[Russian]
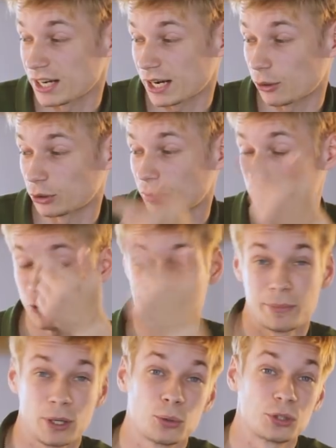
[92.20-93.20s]
я какой-то вопрос
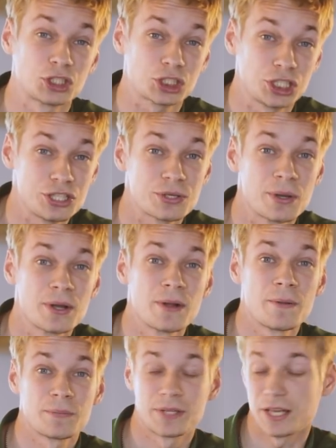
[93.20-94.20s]
не могу решить,
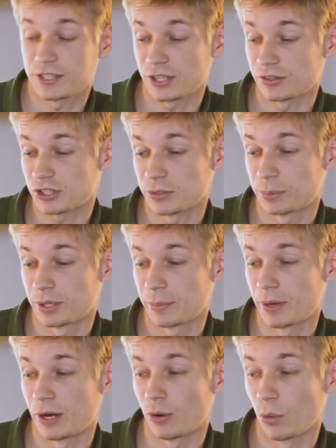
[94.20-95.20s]
я, соответственно,
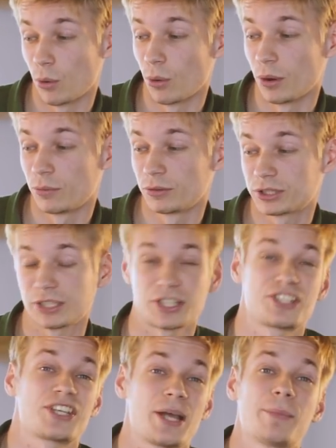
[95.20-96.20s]
понимаю, о, вот
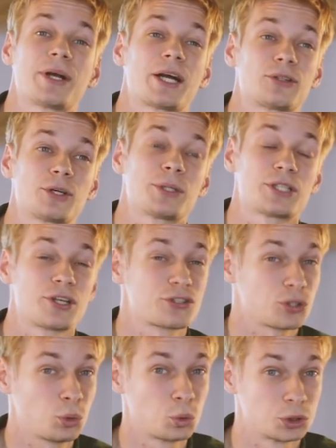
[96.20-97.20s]
эта тема, которая мне
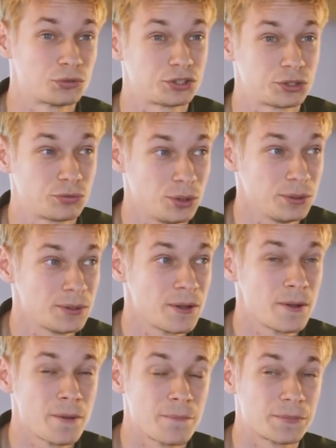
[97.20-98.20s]
дается хуже всего,
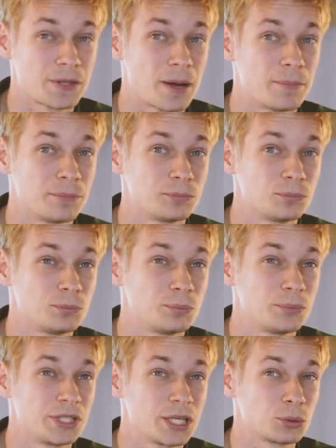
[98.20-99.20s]
там,
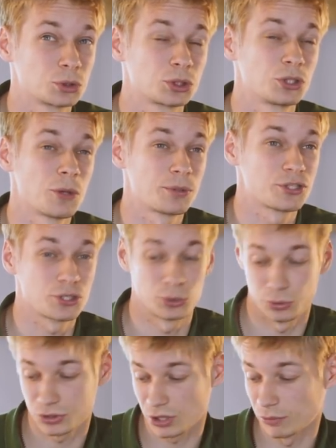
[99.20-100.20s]
мне нужно ее
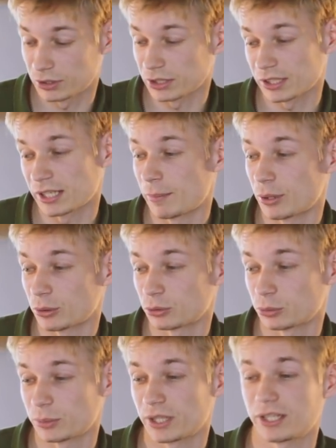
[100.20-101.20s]
подтянуть. А вот это,
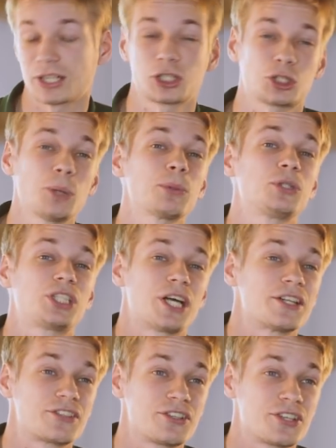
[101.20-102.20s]
наоборот, у меня хорошо
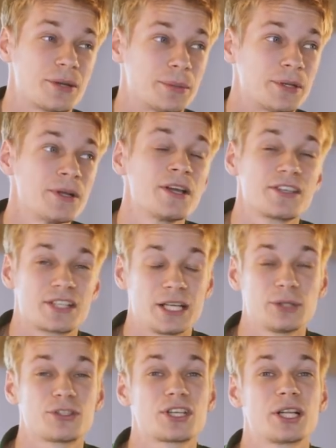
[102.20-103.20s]
получается тема,
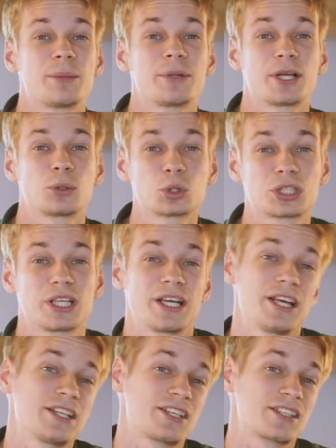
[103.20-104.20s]
следовательно, мне нужно
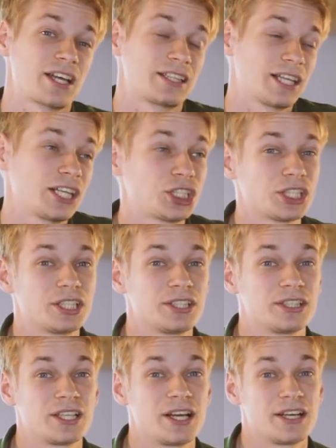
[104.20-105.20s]
эти задачи
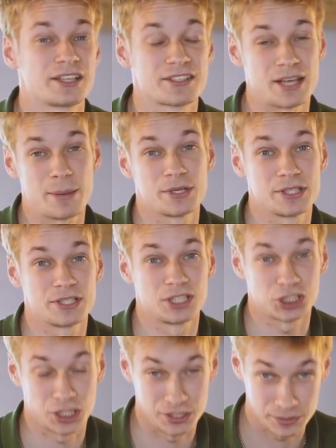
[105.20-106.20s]
на экзамене
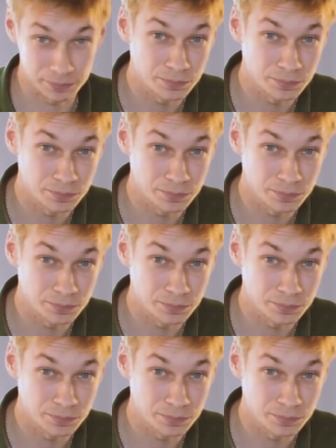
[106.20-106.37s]
решать.